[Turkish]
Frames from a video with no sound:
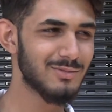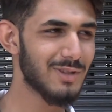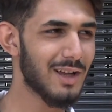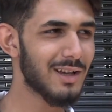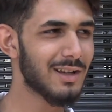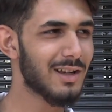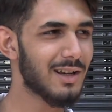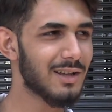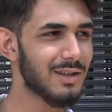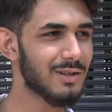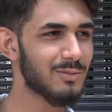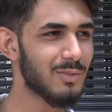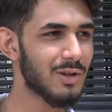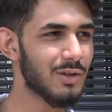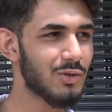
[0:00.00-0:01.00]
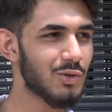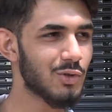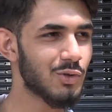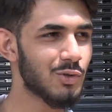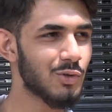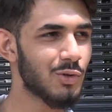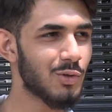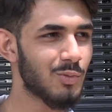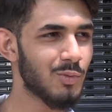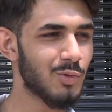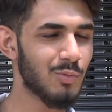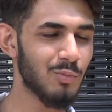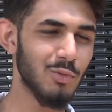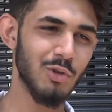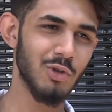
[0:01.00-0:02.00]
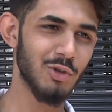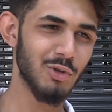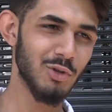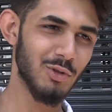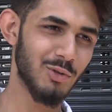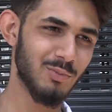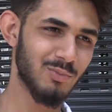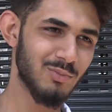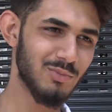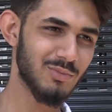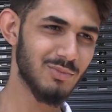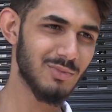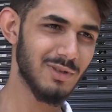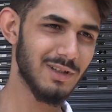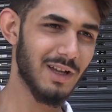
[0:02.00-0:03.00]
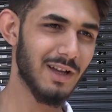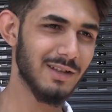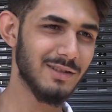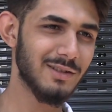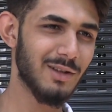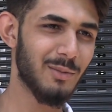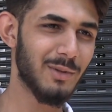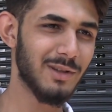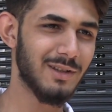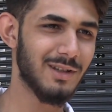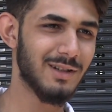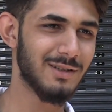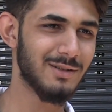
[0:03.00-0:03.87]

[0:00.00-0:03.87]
Tekrar gitmeyi düşünüyorum, ümrüm düşünüyorum yakın zamanda.